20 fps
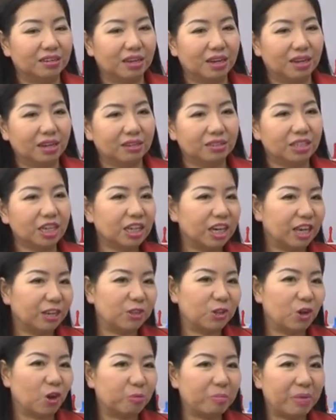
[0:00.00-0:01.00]
uh, rất là
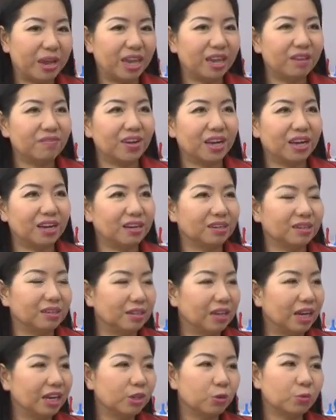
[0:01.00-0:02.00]
nhỏ bé và
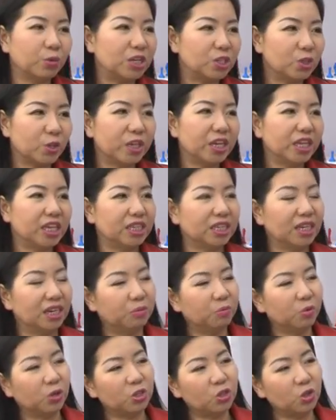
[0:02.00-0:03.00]
lần đầu tiên xuất hiện
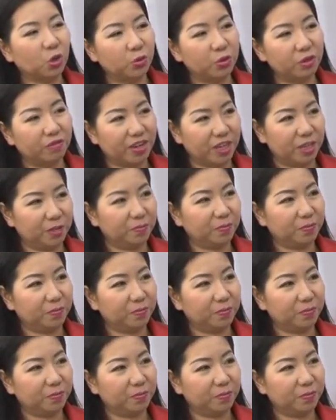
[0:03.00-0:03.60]
ở một cái chỗ như vậy